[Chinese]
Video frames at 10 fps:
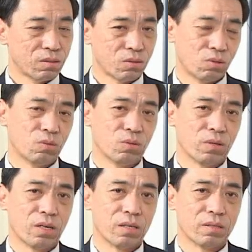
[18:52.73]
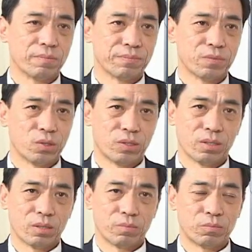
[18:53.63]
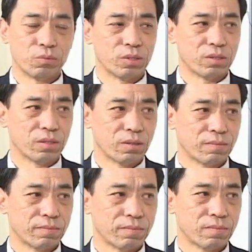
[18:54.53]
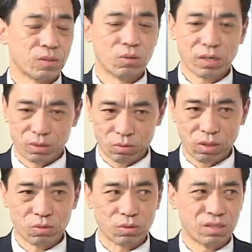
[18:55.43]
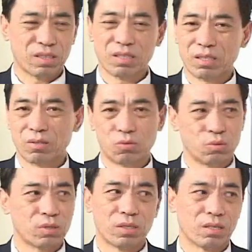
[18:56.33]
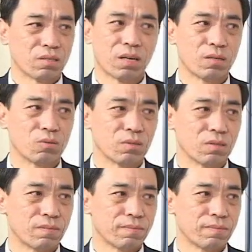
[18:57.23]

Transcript: 所以我原来呢对这些不理解，有很多很多的，但是这举起来是太多了。